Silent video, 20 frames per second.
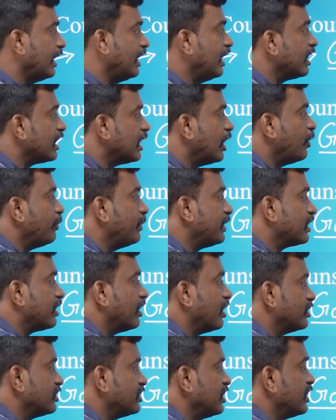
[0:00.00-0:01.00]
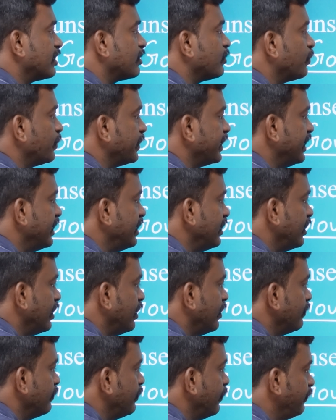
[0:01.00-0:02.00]
எல்லா கவர்மெண்ட் காலேஜில் இருக்கக்கூடிய
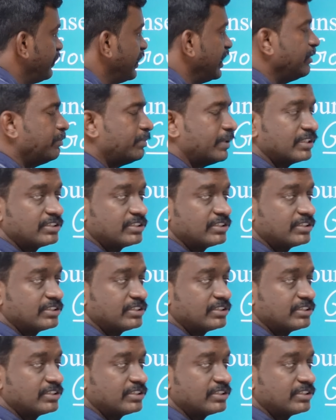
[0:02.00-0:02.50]
ஃபிஃப்டீன்